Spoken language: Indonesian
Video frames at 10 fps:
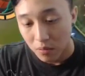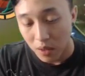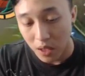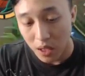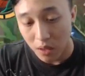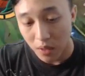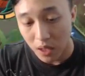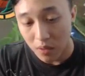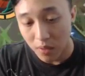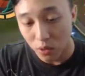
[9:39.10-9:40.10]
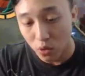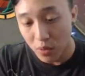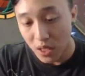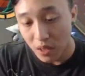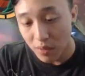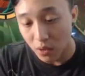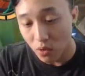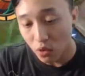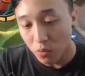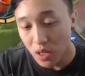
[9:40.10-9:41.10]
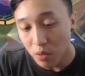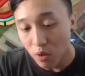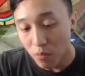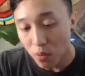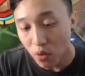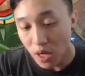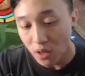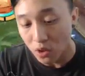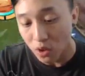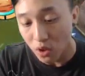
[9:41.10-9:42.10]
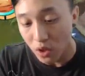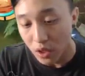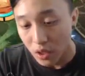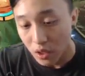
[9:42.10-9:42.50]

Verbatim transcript: mereka mereka di mana? Rubinya di mana? Oh, Rubinya belum pulang, coy.